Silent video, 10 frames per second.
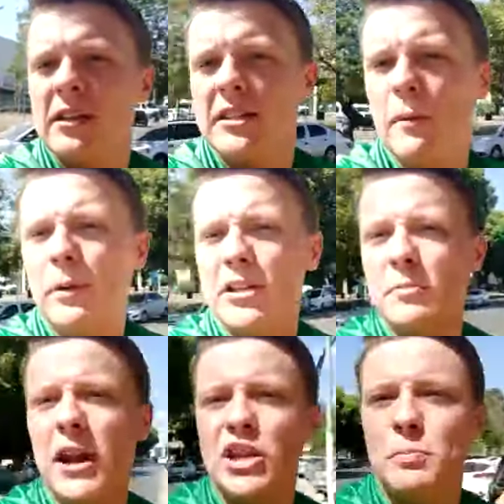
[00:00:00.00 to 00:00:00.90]

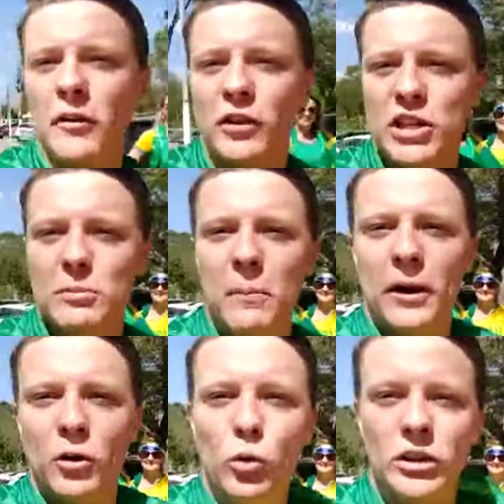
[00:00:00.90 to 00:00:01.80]
simplesmente para fazer uma
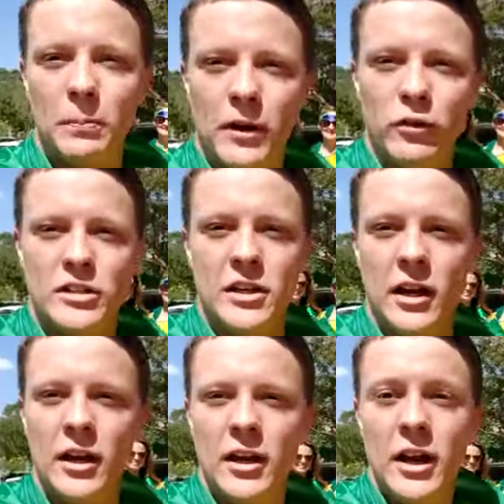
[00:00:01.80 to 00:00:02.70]
pergunta para
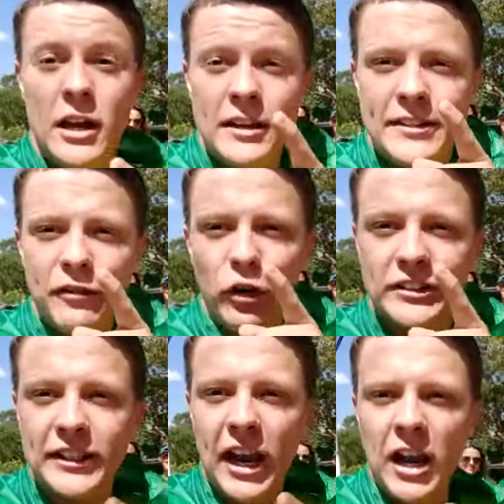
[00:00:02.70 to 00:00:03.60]
você. E se
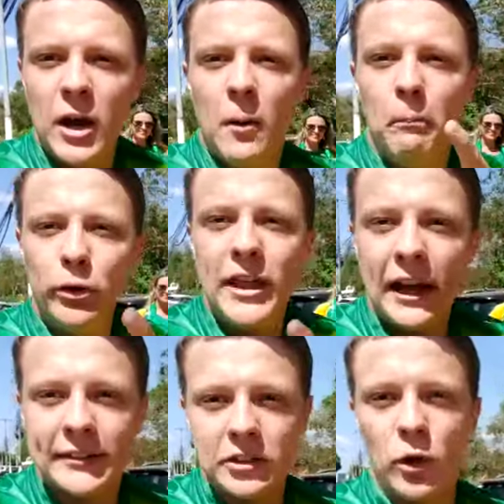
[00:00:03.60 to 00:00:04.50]
você
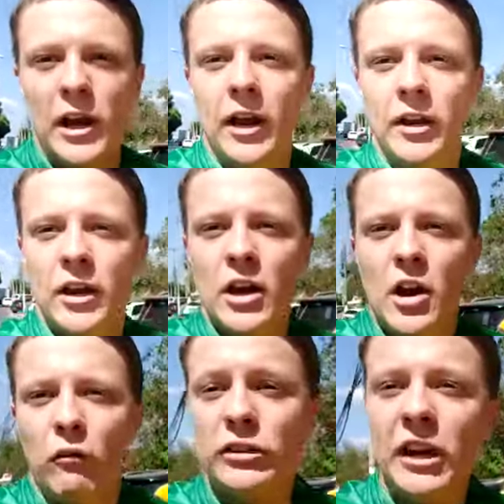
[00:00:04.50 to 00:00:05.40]
pudesse escolher,
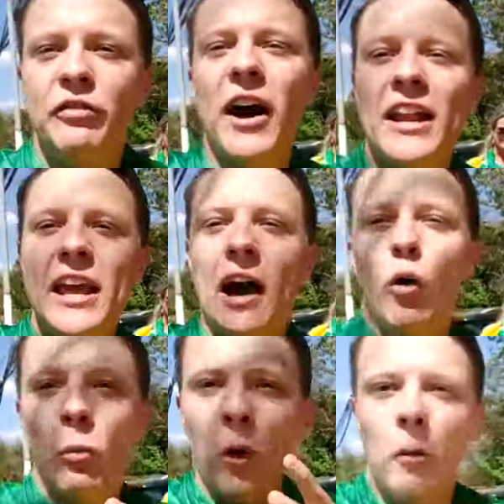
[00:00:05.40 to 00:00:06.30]
você
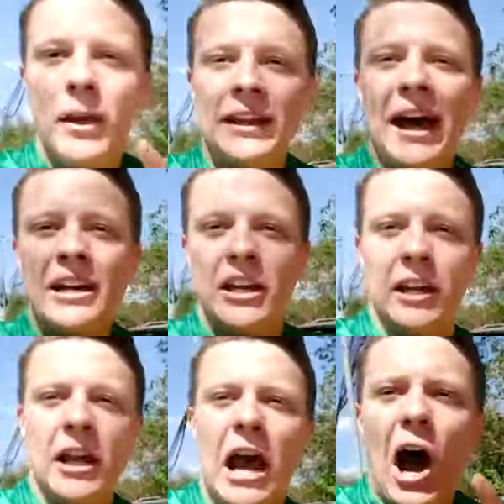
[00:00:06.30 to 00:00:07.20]
faria uma
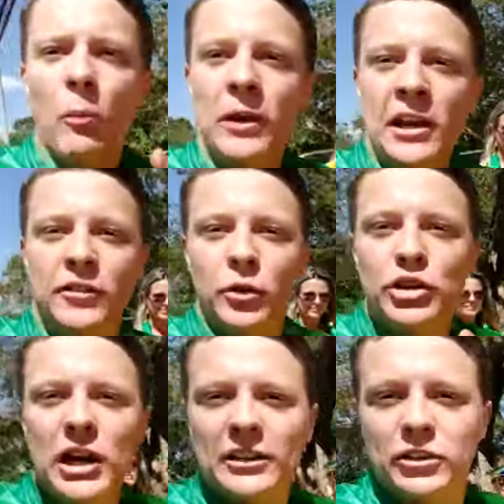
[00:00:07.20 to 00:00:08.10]
homenagem ao
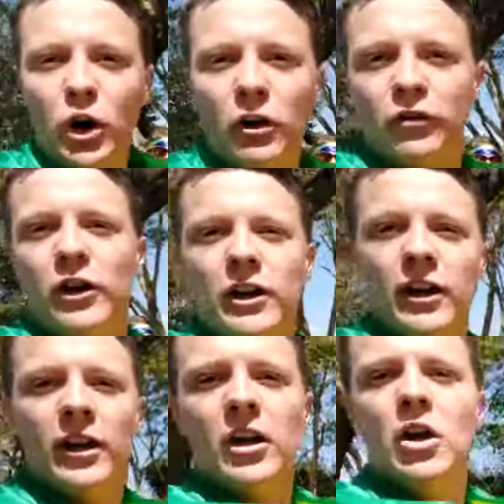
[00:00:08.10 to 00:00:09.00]
ministro Dias Toffoli,